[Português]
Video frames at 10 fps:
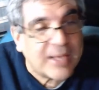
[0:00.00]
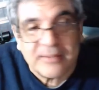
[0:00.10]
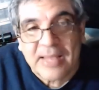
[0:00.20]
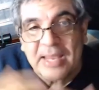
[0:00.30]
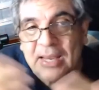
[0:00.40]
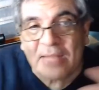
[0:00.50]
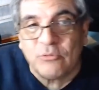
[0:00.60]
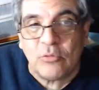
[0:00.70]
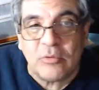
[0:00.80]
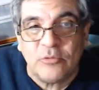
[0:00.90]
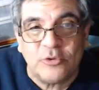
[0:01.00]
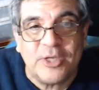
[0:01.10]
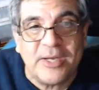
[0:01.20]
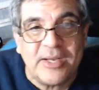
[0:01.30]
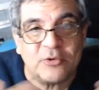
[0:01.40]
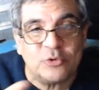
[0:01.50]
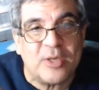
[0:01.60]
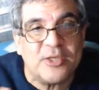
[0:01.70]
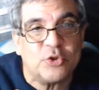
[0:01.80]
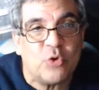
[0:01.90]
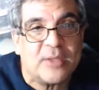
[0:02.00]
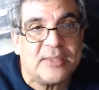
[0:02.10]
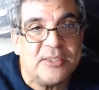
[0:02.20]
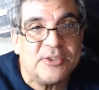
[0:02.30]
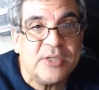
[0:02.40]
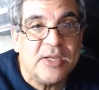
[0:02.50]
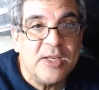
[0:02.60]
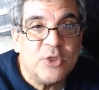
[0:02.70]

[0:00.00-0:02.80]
na ideia lá do, dos gregos, do Aristóteles,